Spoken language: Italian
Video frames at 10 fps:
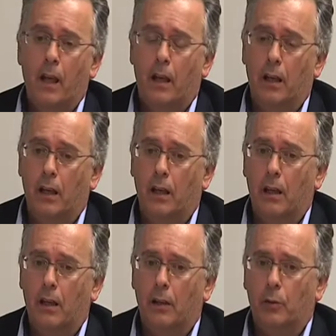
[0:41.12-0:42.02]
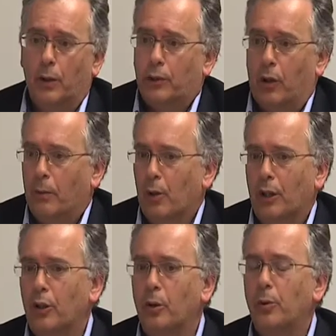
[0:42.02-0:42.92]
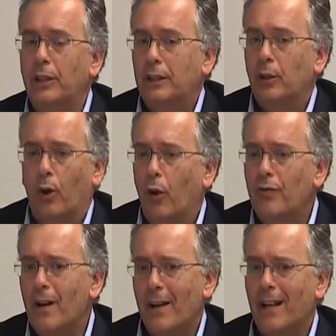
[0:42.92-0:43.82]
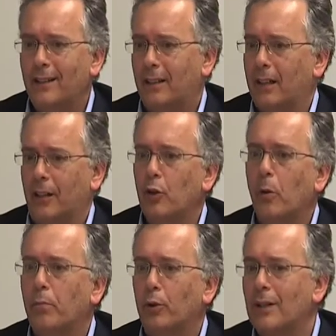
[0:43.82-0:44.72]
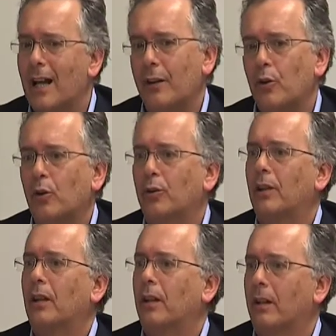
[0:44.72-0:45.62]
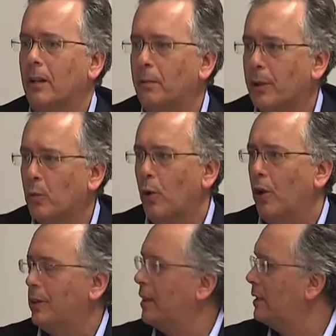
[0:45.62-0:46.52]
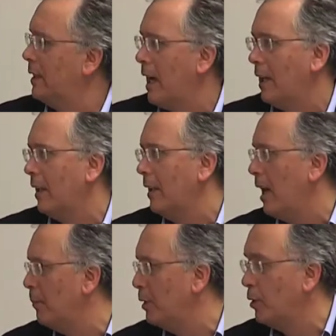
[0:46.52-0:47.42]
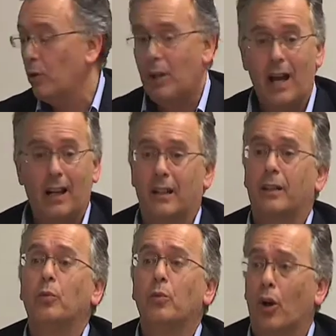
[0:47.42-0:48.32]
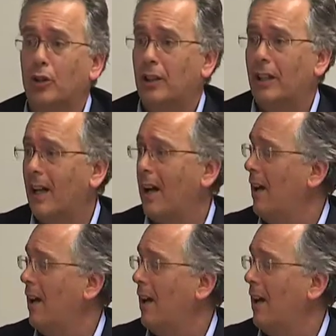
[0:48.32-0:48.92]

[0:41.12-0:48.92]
Eh, questo laboratorio politico ovviamente non potrà non ripercuotersi anche in ambito locale in un'ottica